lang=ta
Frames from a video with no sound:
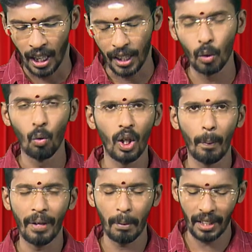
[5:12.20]
அந்த ஊருக்கு
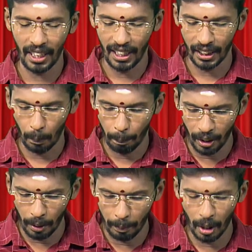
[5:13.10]
பெருமை இருக்குது அந்த
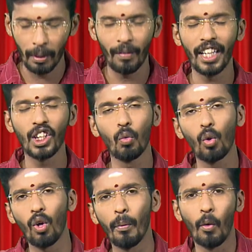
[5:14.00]
பெ பெருமை வாய்ந்த
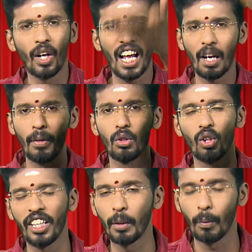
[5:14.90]
ஊருக்குள்ளே போனார் அப்படின்னு
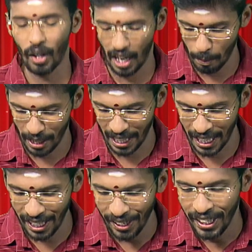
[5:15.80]
சொல்லிட்டு போகாமல்